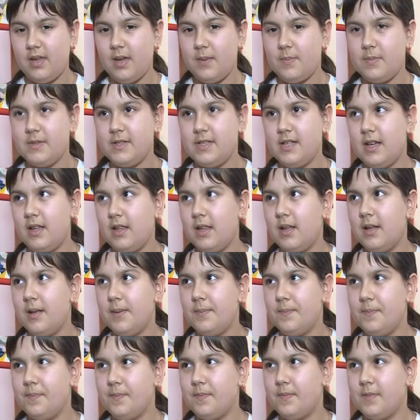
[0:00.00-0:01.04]
Я
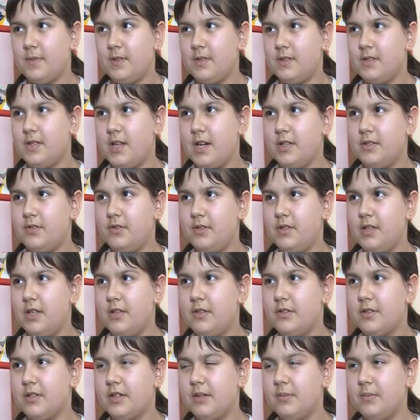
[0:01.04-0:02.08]
писала «Здравствуй,
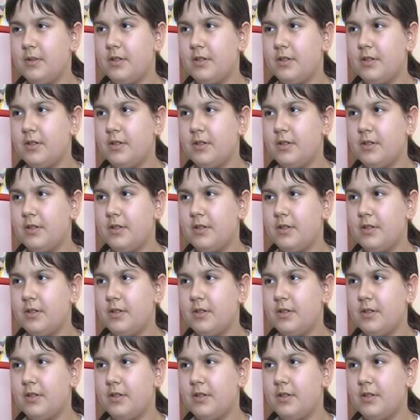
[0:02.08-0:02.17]
Дедушка